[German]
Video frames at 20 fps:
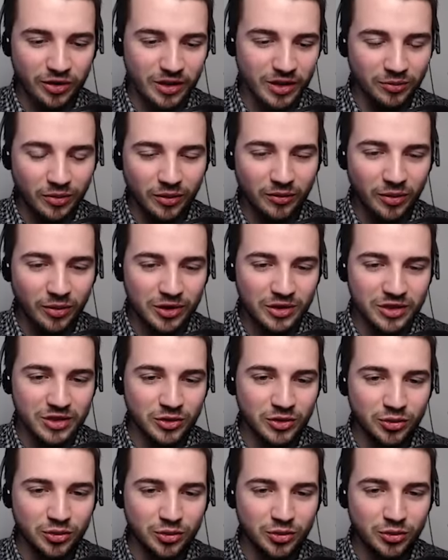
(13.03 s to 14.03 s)
Ich wollte dich so
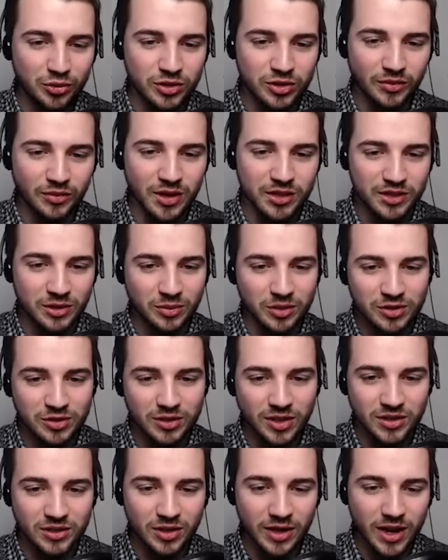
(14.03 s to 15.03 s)
introducen, weißt du? Ich wollte so
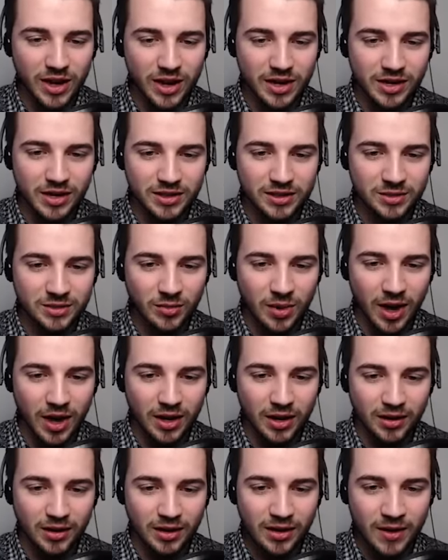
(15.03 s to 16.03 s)
sagen so, ey, die letzten
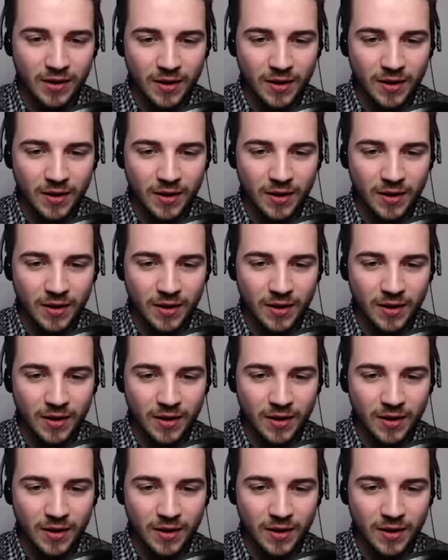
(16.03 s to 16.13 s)
Male